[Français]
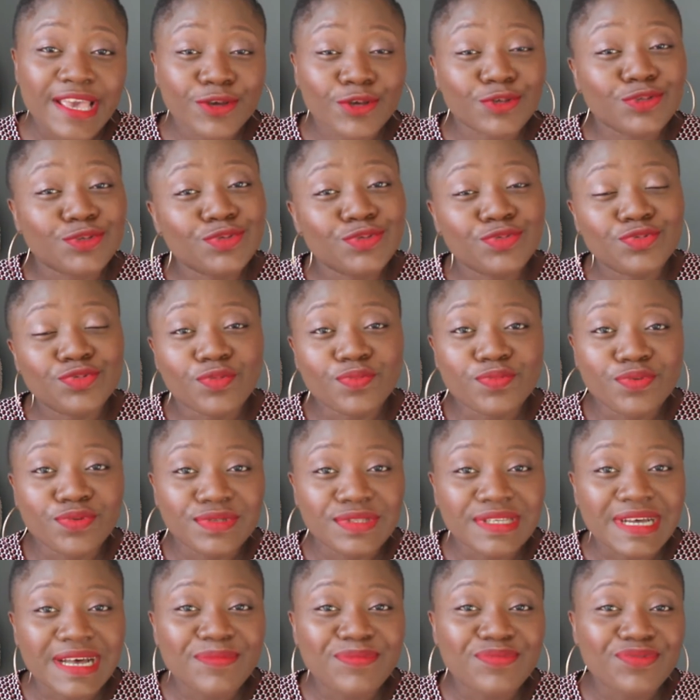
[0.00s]
et que tu ne te
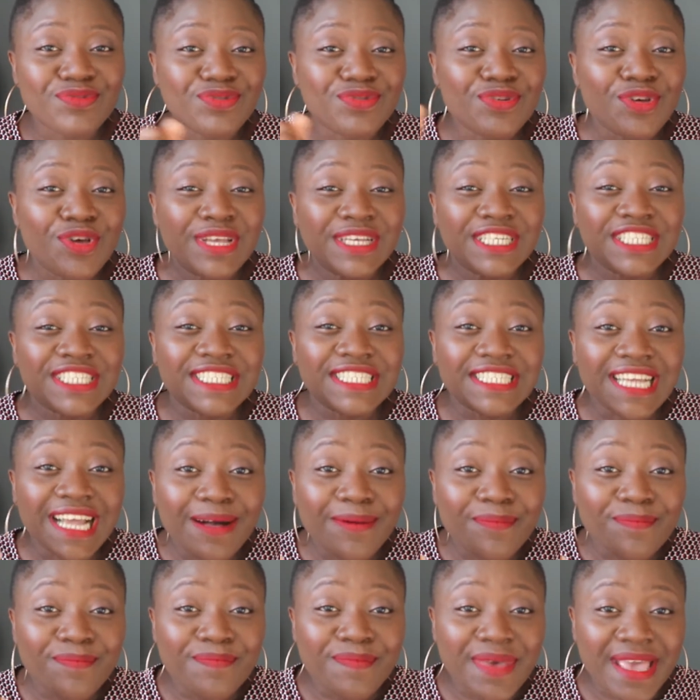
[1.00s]
poseras plus
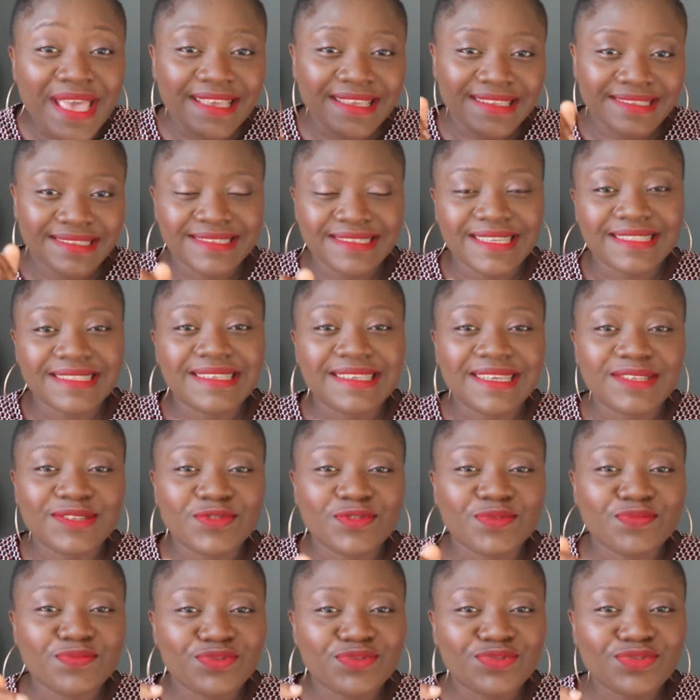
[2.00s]
jamais cette
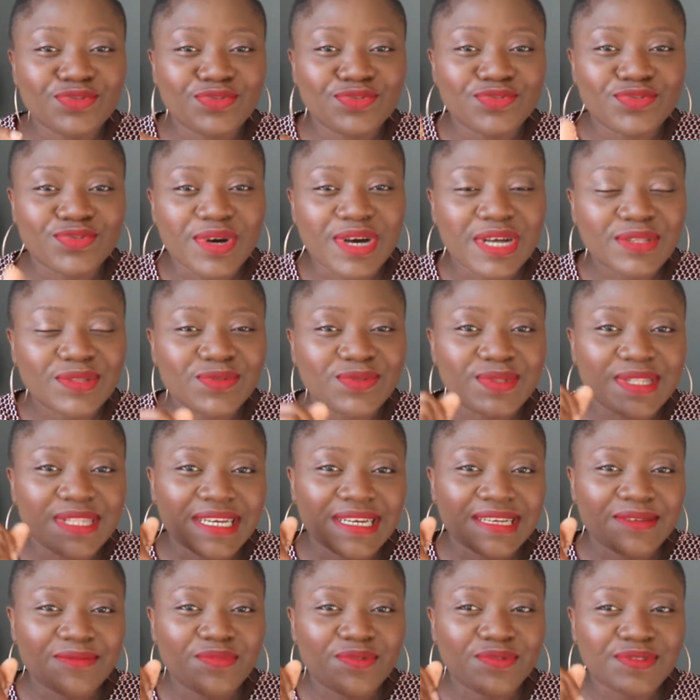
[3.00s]
question puisque tu auras toutes les
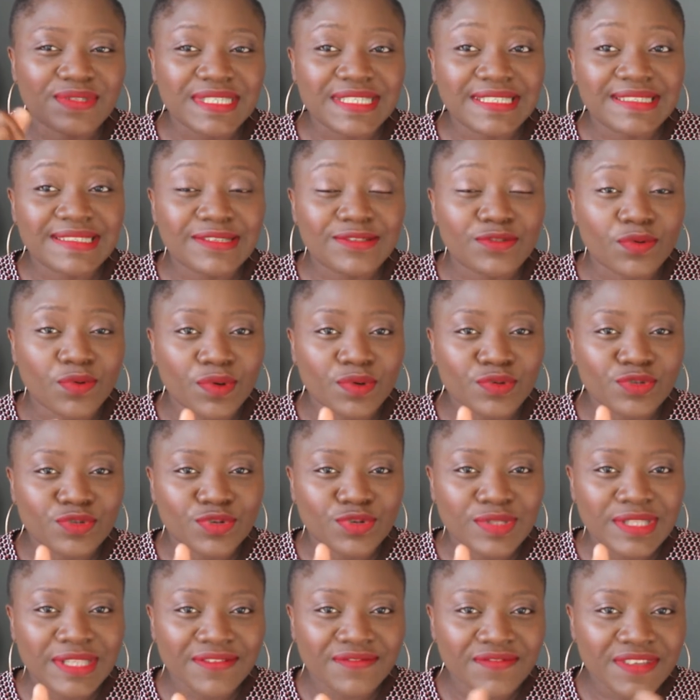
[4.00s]
réponses ici. Donc,
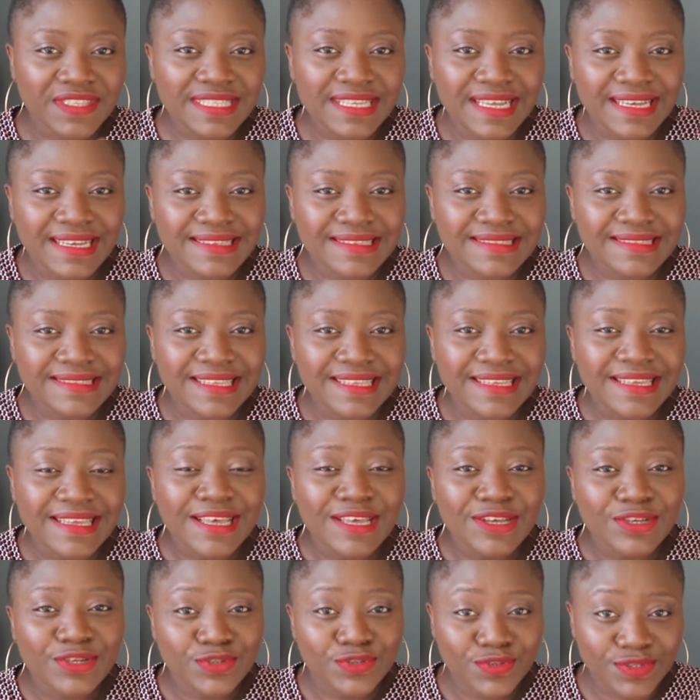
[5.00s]
je t'invite à rester
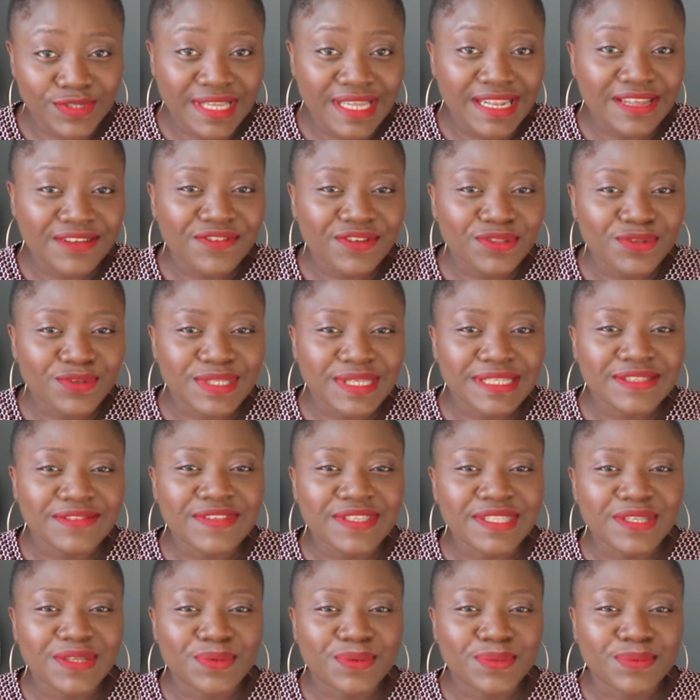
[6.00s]
jusqu'à la fin de cette
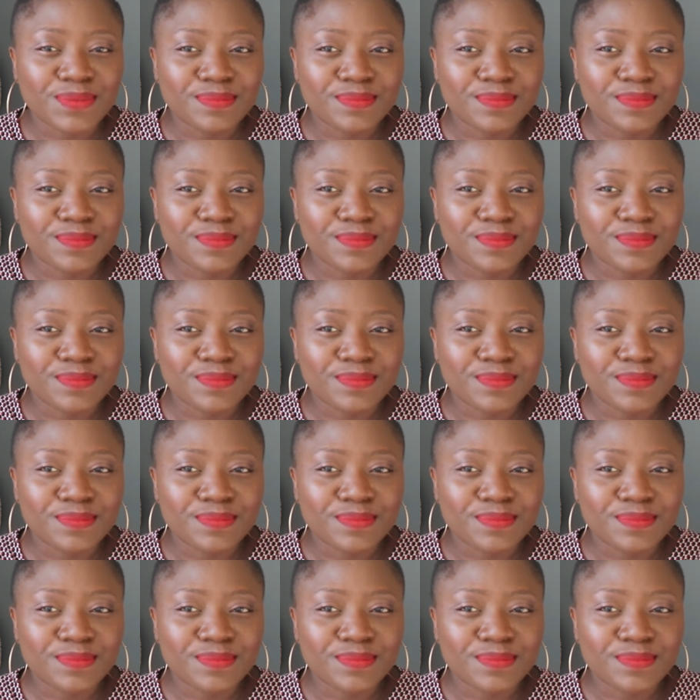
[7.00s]
vidéo.